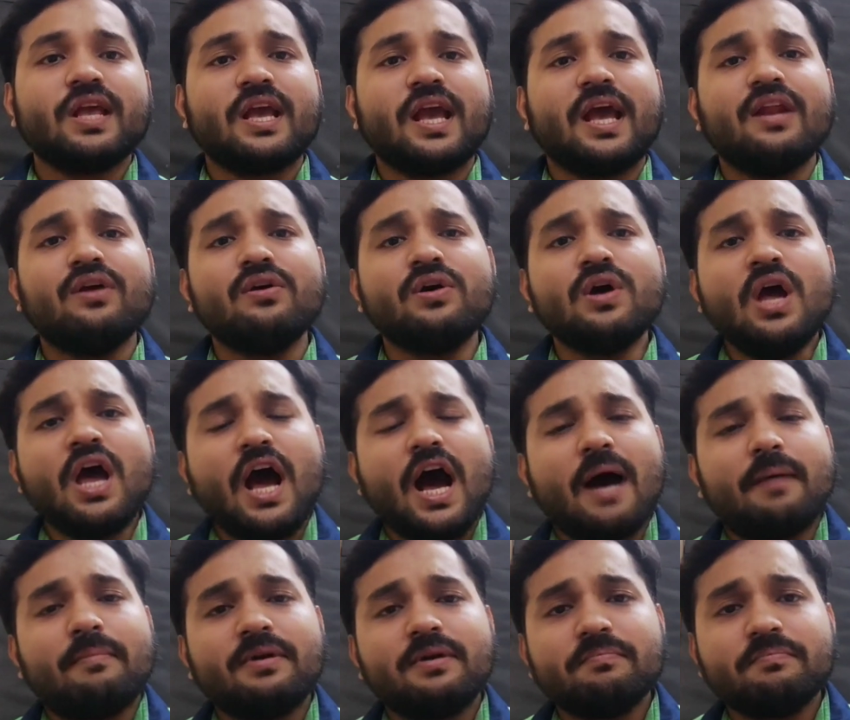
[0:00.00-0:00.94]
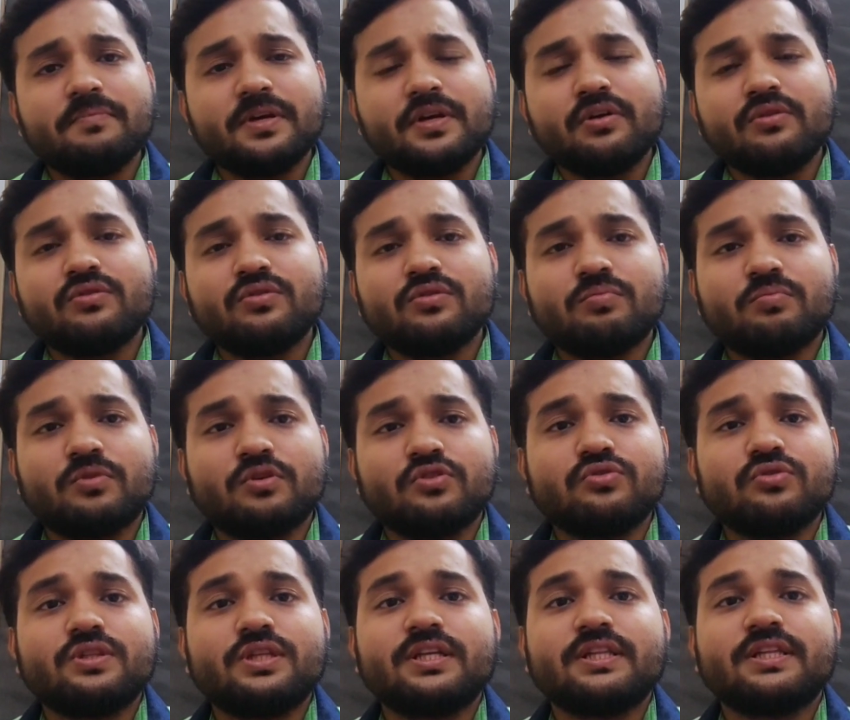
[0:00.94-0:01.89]
কেন আমরা বিগত
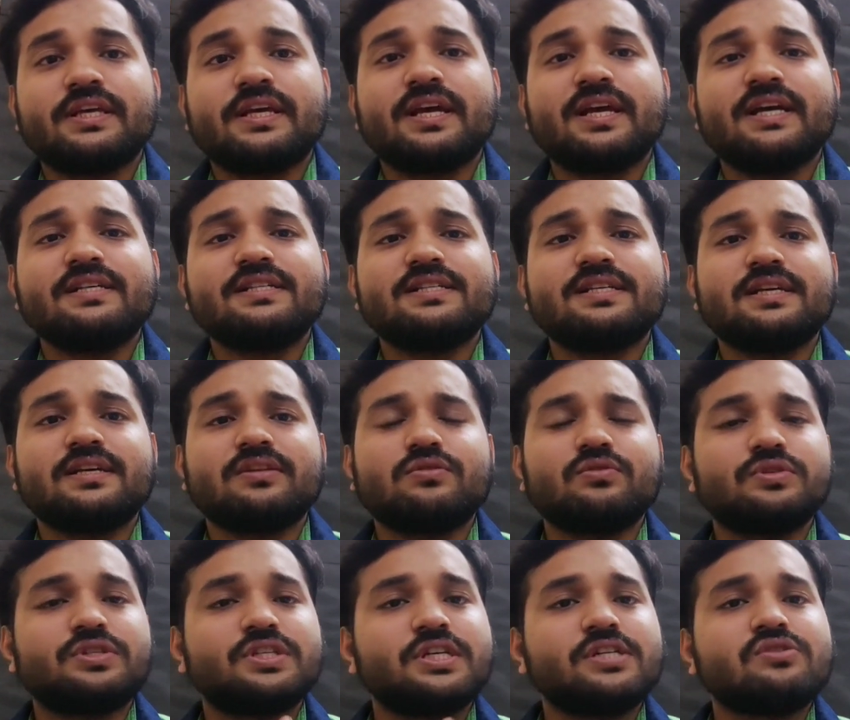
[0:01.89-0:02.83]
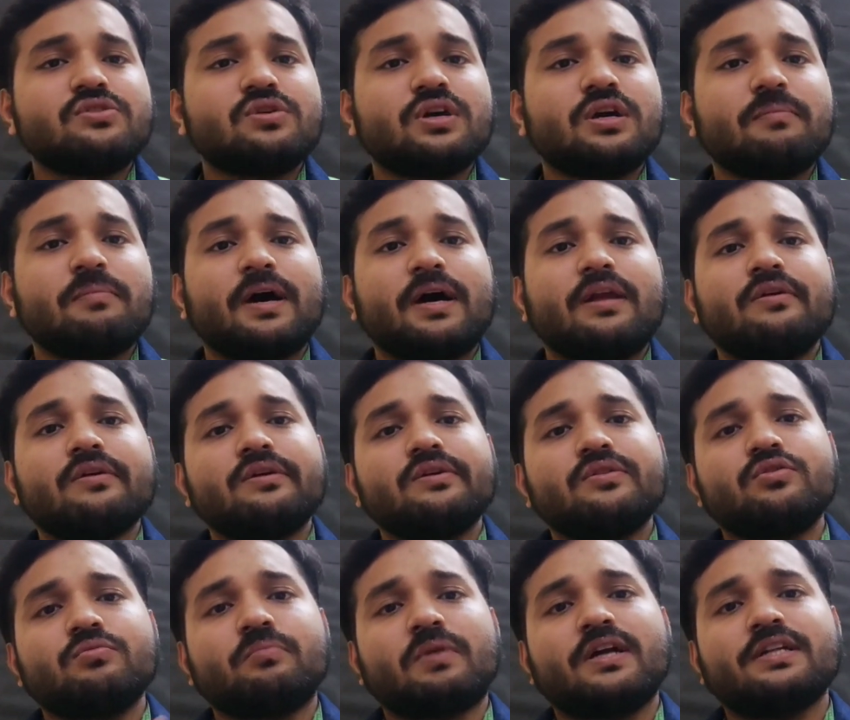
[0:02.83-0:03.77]
বছর থেকে দেখে আসছি কিন্তু সিট সংখ্যা ভালোই
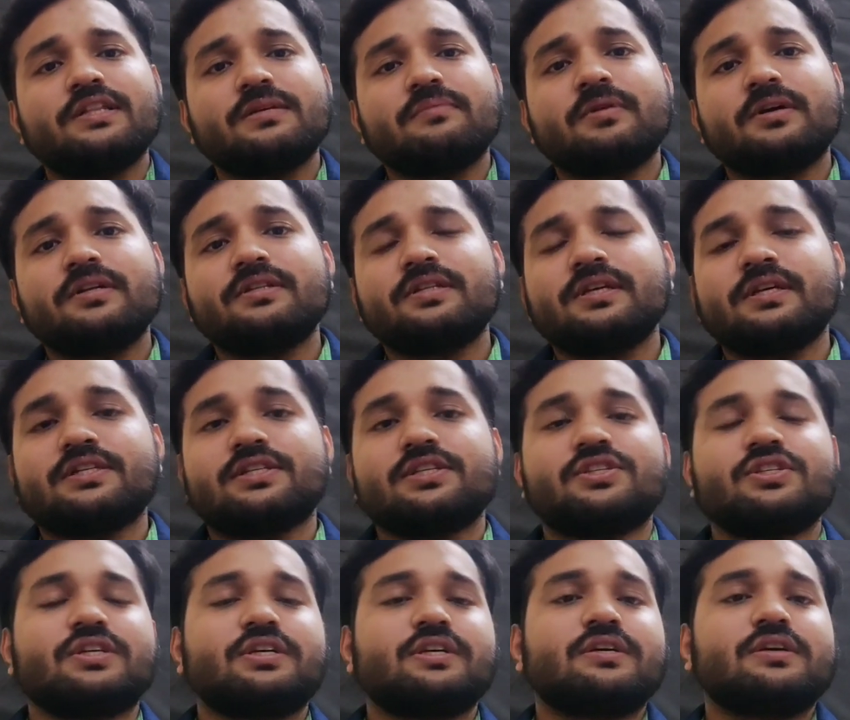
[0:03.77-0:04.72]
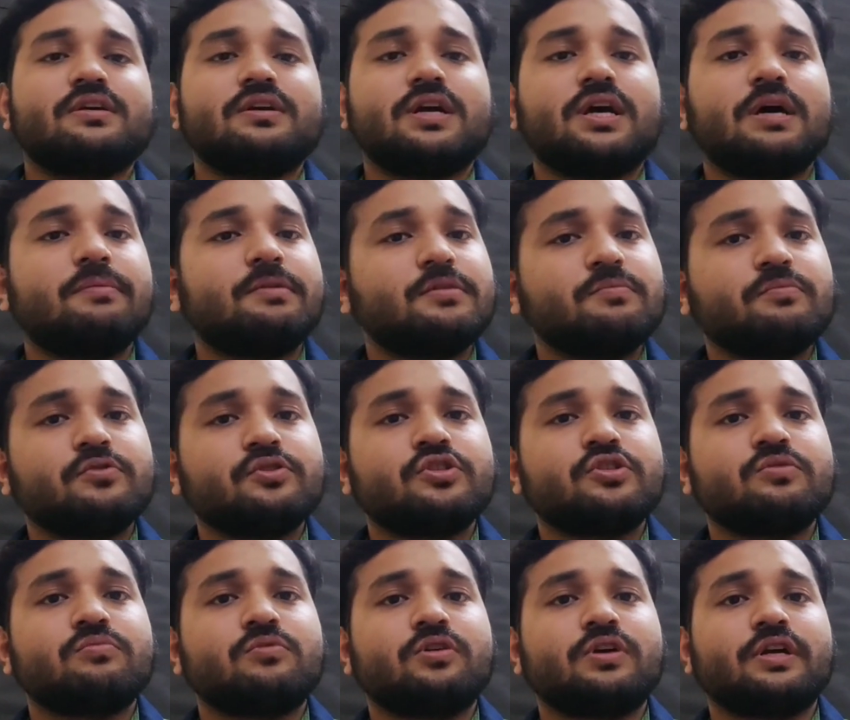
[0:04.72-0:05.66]
কিন্তু বাড়তে বাড়তে এসেছে আমাদের
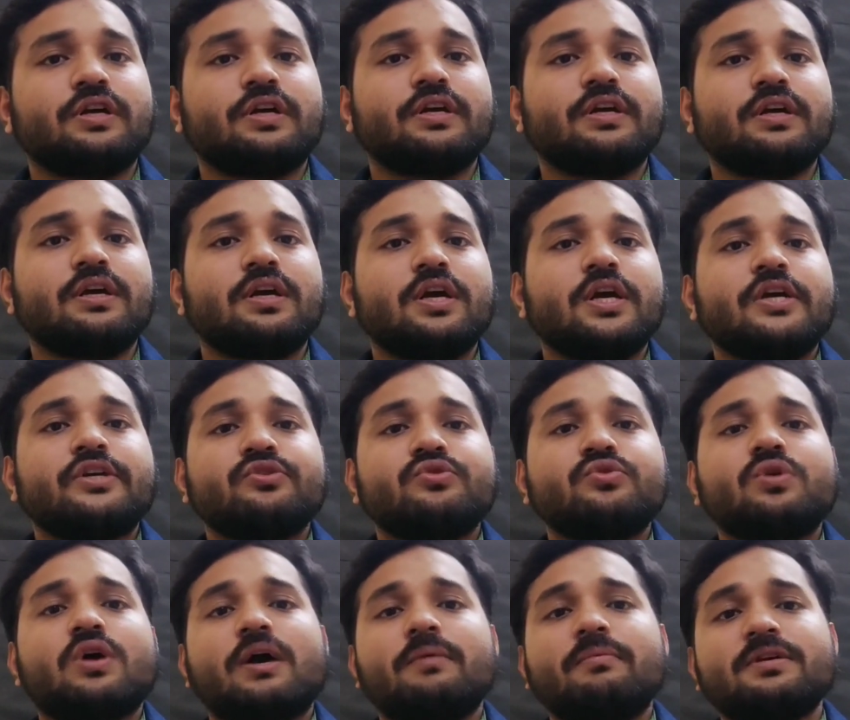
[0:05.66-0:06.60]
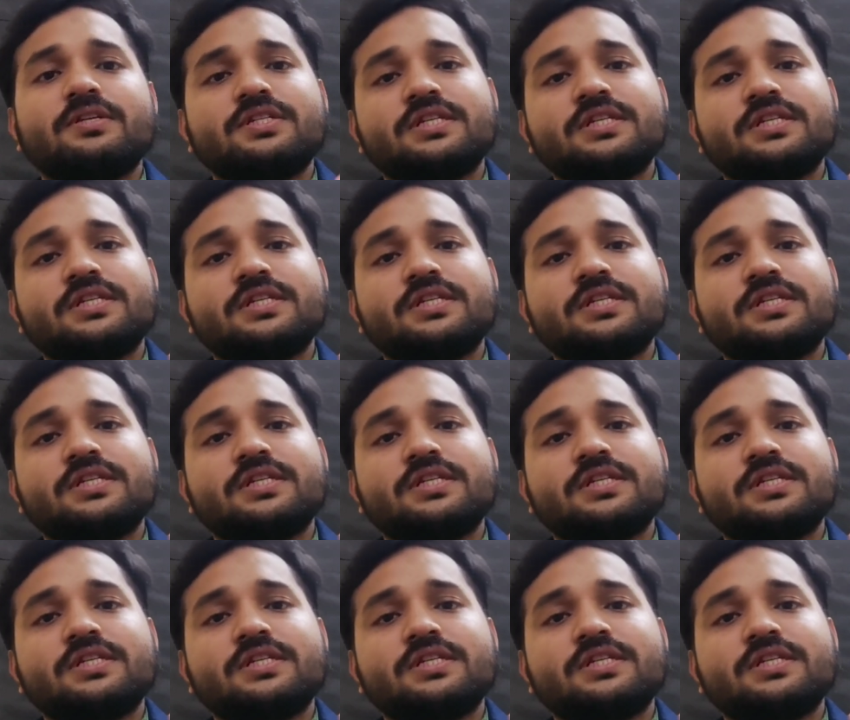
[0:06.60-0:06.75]
পশ্চিমবঙ্গে সো আমরা